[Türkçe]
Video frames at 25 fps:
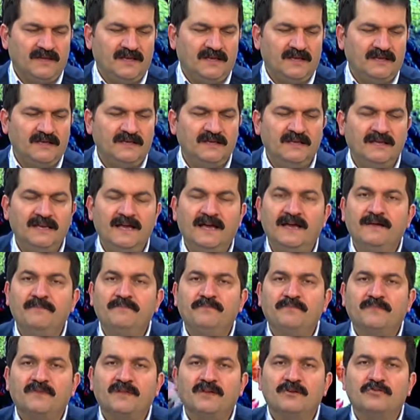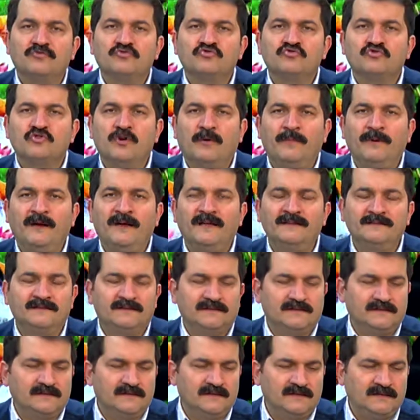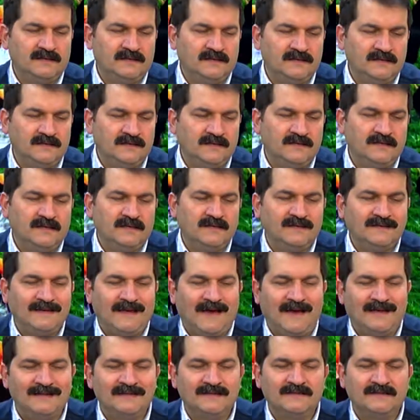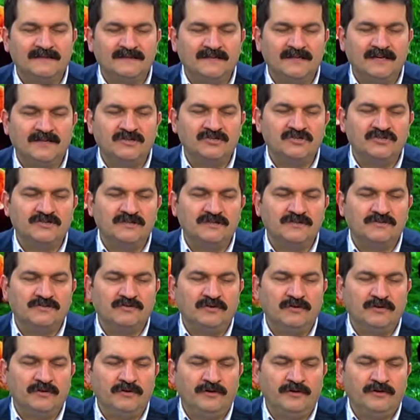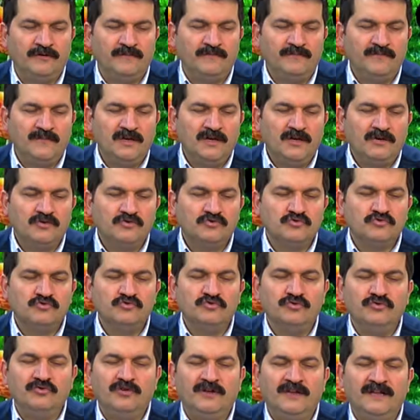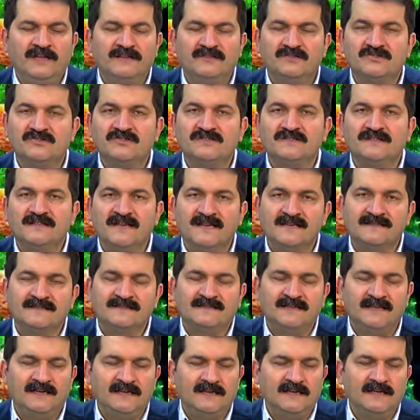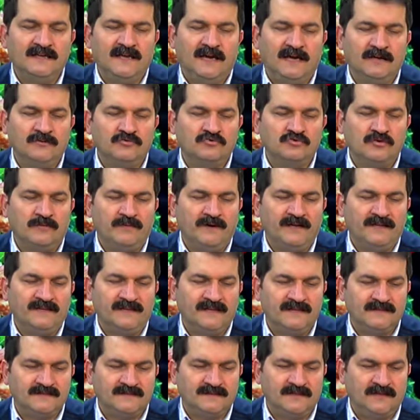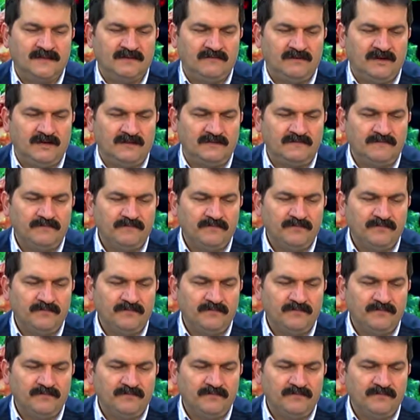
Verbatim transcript: Yine çoban e, yani tırnak içinde söylüyorum sürü yönetici desteği yani çoban desteği var.